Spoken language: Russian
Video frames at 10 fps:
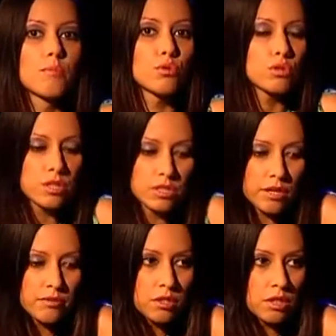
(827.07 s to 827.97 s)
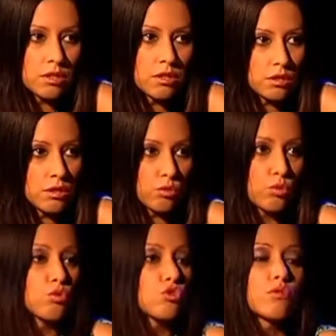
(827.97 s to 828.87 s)
Послезавтра
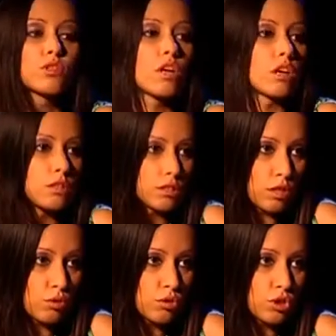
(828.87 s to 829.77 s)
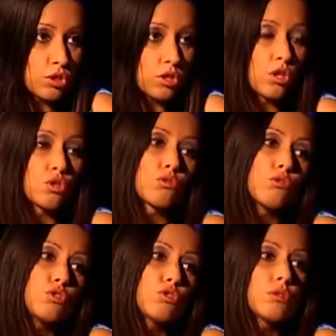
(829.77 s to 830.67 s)
он уже вот так не захочет, скажет,
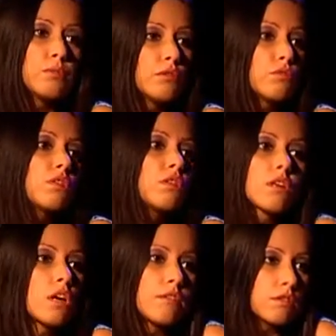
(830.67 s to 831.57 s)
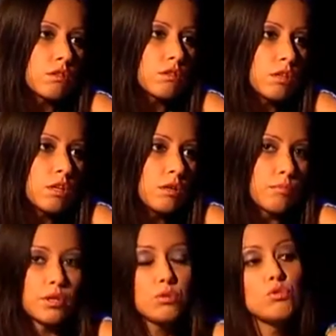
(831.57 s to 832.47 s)
ой, что-то мне вот не нравится,
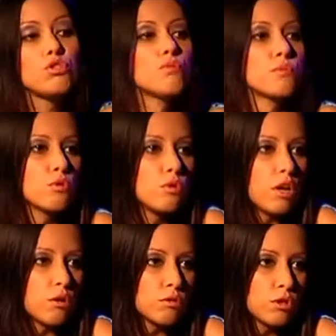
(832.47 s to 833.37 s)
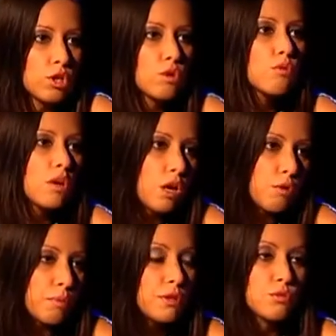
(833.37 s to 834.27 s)
пойду еще погуляю,
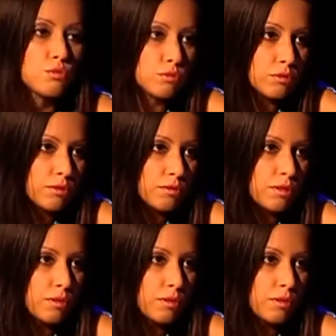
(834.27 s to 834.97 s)
догуляю, приду. Да,